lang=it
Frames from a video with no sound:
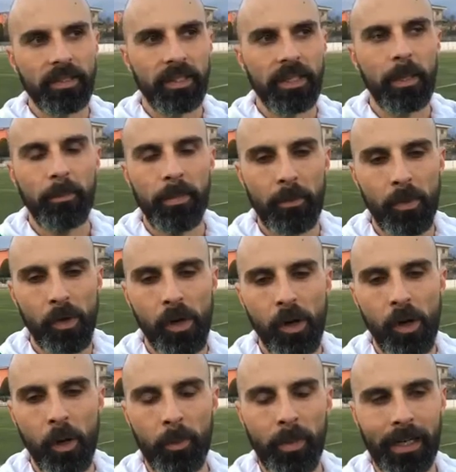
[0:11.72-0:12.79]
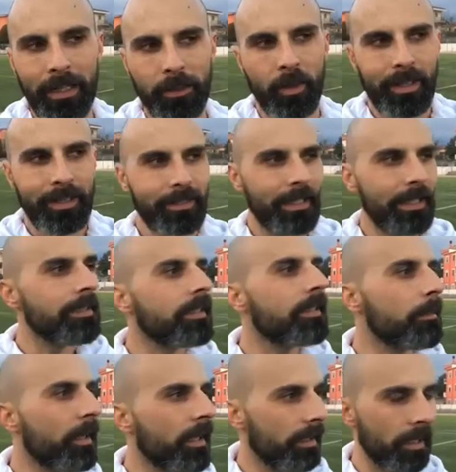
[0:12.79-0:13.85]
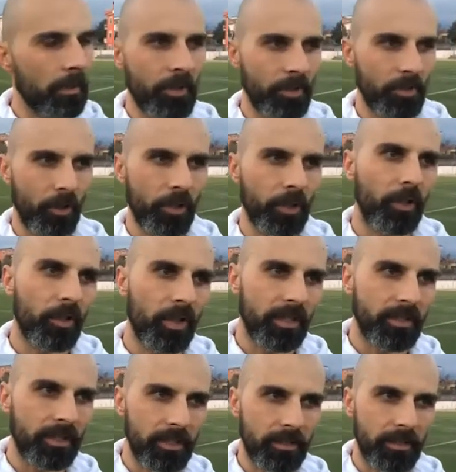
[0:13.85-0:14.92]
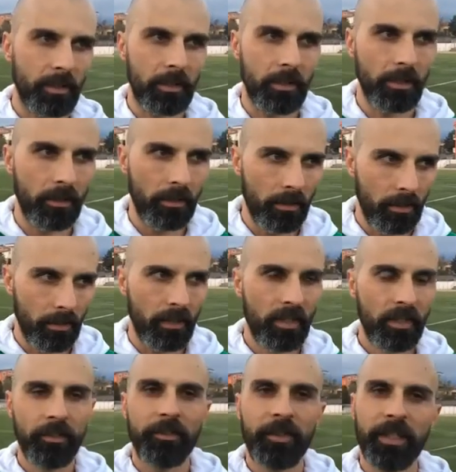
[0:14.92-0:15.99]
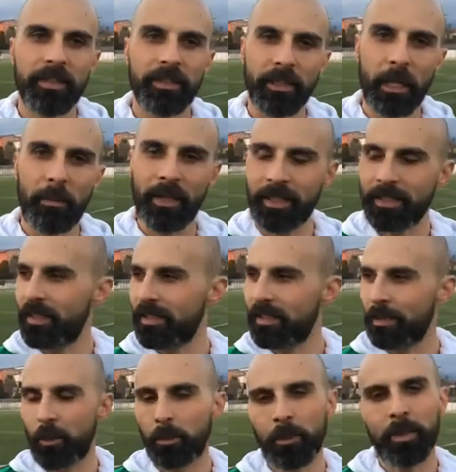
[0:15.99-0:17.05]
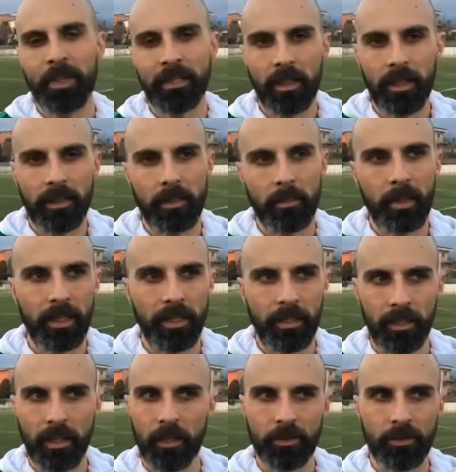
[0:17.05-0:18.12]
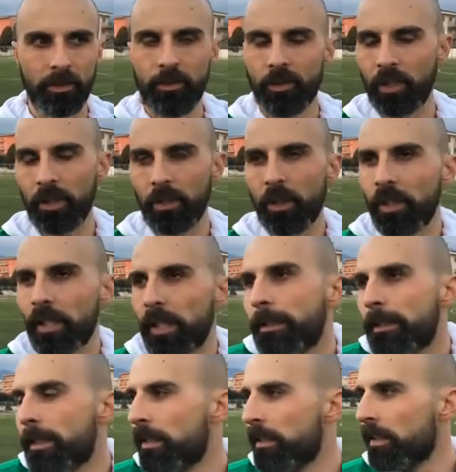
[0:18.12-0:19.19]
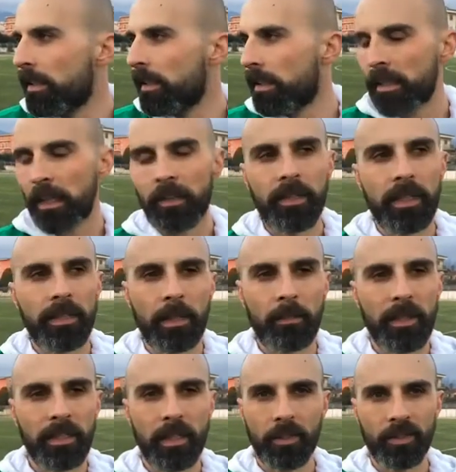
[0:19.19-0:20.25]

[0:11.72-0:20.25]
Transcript: Sì, abbiamo pagato l'assenza di parecchie persone, non l'assenza eh, fisica ma l'assenza proprio mentale di parecchi dei nostri giocatori che evidentemente